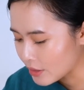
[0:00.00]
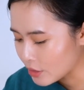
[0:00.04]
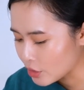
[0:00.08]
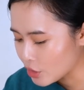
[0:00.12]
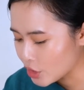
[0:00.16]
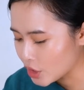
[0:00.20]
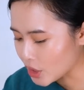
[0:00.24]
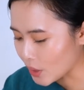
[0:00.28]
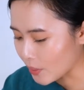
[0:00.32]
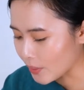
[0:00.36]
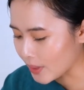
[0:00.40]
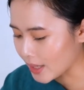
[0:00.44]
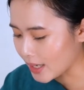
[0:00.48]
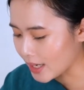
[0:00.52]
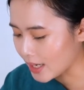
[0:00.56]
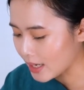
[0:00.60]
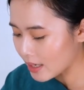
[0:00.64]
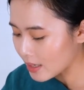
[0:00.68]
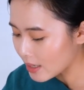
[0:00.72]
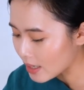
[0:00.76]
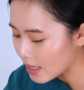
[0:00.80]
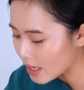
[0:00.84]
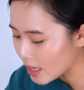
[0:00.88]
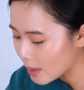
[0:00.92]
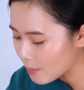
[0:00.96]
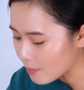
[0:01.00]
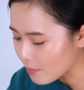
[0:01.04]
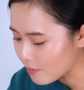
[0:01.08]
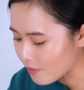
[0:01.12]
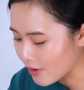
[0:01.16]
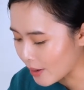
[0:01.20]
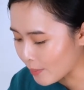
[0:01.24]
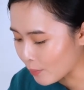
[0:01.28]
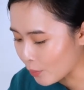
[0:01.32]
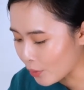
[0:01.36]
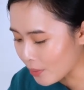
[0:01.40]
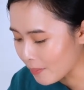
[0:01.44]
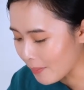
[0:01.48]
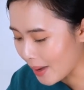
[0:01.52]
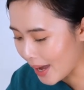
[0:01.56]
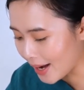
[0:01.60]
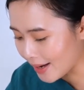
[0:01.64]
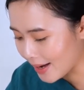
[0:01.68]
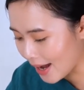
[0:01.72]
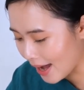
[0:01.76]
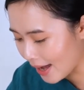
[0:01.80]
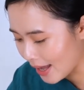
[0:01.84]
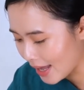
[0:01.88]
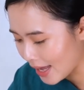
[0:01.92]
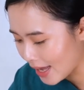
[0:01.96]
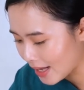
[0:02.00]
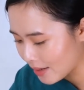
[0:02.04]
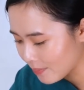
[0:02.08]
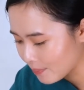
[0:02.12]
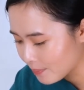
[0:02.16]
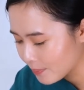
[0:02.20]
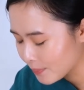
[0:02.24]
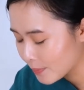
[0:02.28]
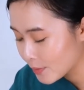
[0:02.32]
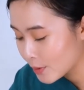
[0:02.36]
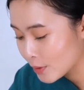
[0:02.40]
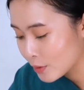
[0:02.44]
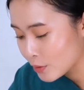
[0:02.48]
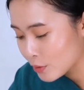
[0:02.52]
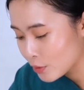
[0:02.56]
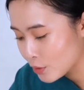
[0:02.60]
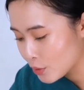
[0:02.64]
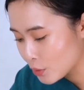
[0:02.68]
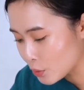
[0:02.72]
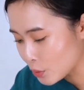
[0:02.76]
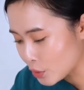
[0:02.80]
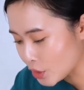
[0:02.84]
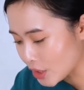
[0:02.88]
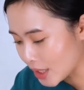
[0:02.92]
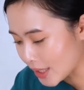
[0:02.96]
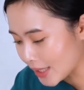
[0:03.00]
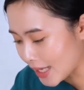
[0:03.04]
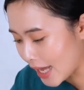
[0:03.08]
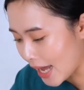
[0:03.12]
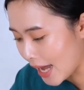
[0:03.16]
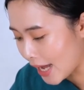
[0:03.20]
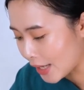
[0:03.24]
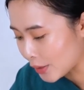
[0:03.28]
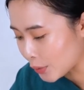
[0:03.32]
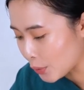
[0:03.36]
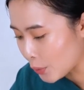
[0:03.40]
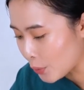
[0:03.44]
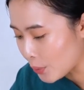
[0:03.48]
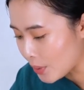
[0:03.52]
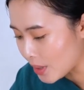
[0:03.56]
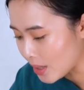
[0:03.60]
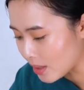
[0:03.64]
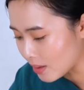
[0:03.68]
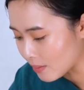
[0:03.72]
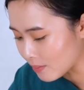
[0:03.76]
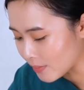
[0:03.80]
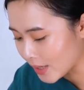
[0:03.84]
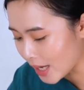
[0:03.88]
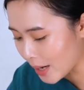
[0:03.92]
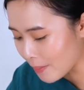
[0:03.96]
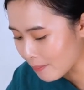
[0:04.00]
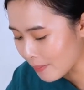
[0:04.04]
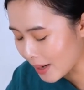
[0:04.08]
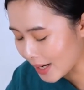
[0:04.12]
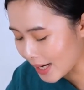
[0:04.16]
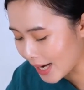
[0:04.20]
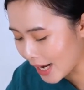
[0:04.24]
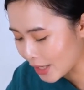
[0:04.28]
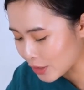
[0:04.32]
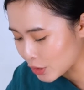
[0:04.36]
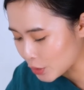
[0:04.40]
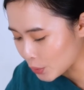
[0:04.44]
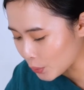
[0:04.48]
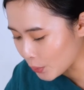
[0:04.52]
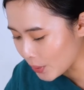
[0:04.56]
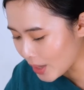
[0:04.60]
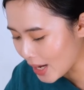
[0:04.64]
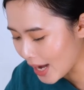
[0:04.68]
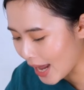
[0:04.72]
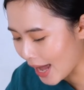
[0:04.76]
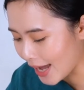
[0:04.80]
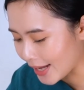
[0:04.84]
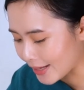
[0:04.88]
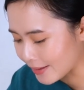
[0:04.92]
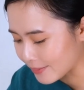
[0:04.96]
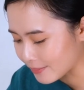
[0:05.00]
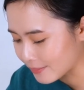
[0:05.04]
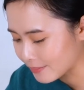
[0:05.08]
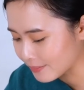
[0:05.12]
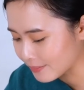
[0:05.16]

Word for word: Sau khi cơm và muối mè đã hết, Sujata thu lượm các mảnh lá chuối lại